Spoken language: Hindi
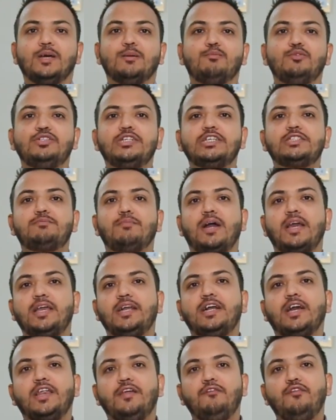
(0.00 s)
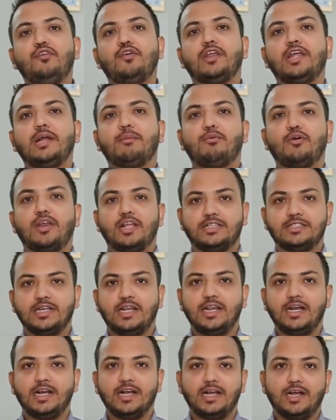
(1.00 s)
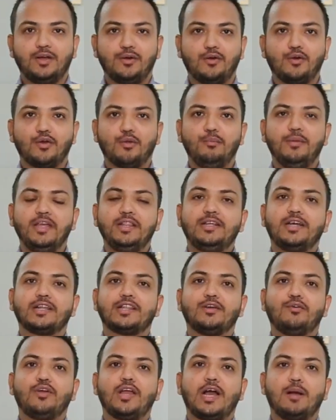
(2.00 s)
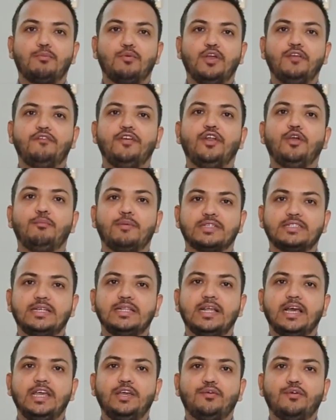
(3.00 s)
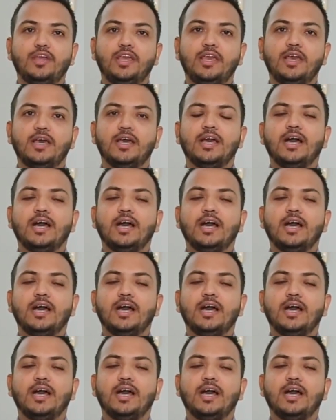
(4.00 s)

मुझे इस माइक का रिव्यू करके बहुत अच्छा लगा और उम्मीद करता हूँ कि आपको ये वीडियो पसंद आई होगी